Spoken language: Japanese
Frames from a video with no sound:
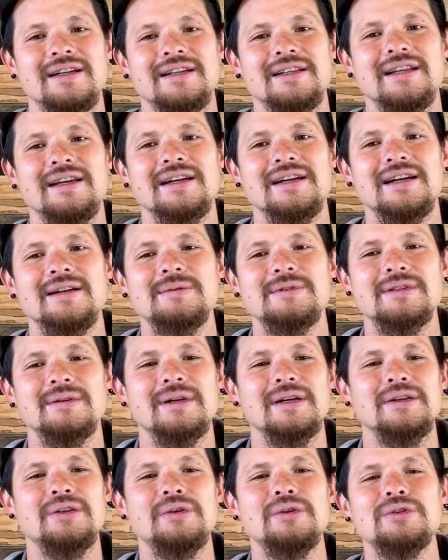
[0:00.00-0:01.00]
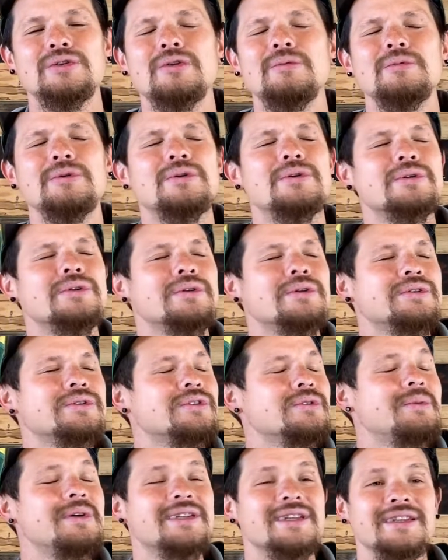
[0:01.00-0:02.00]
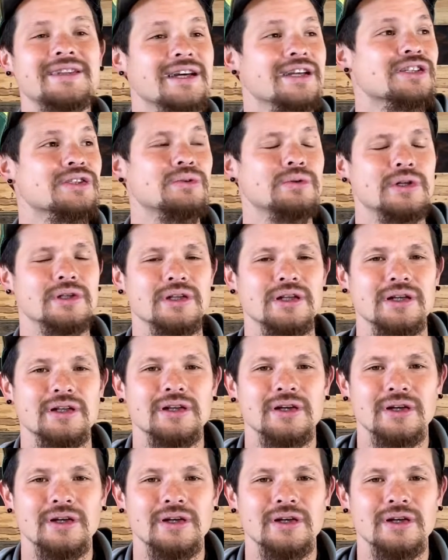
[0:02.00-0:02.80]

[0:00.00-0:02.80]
ね、神様が望むことを全て成し遂げて、